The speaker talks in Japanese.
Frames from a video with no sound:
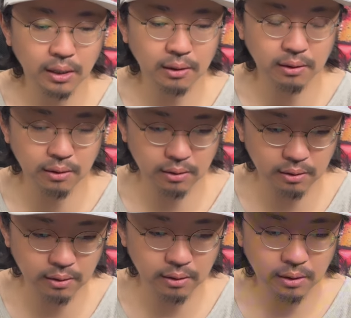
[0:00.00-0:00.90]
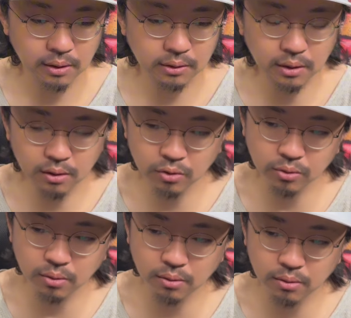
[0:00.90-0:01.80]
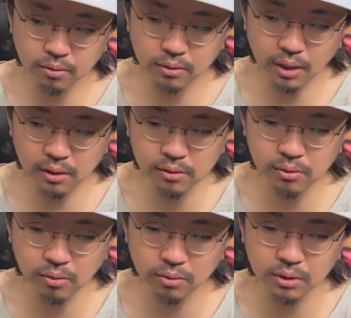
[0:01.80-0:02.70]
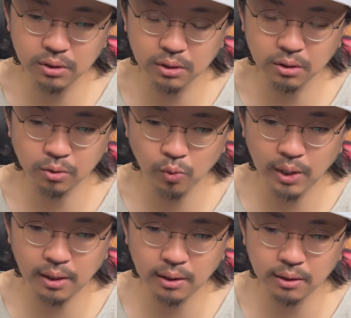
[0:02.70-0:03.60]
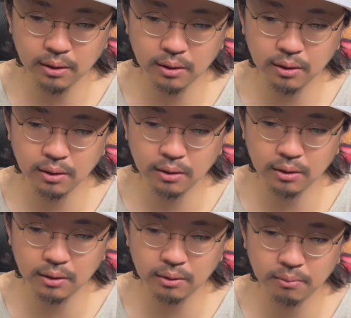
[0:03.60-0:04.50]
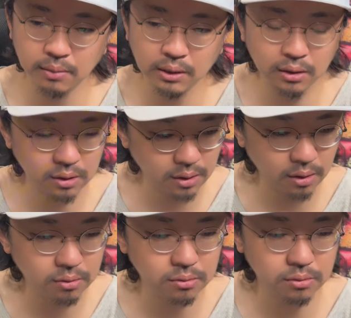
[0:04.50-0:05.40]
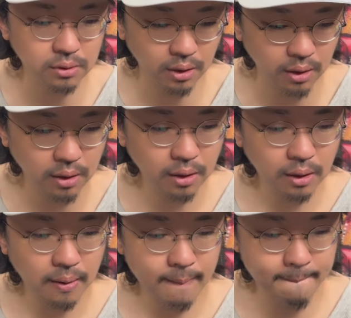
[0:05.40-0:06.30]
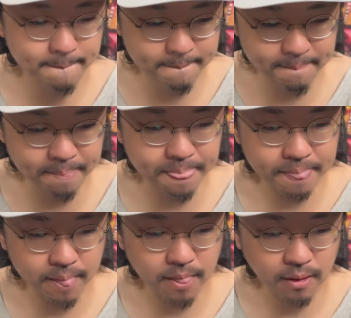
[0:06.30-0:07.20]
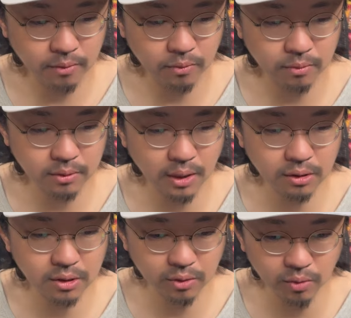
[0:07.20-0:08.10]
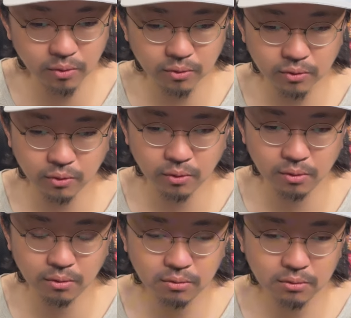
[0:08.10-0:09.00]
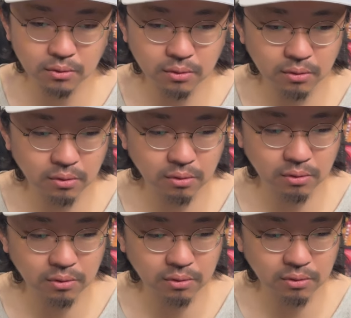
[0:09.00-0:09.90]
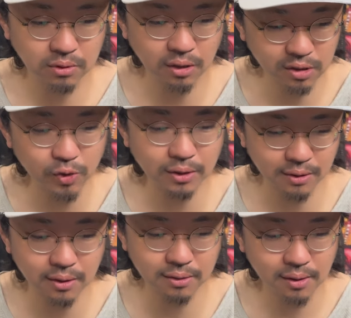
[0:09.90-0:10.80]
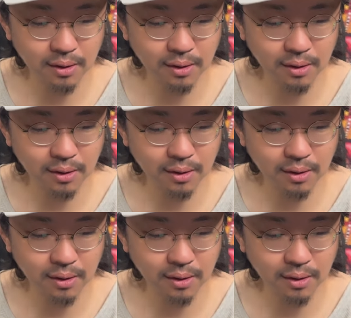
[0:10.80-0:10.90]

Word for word: うんなんかちょっと観光地とはまた違うねうんあのガチのそのガチのやつです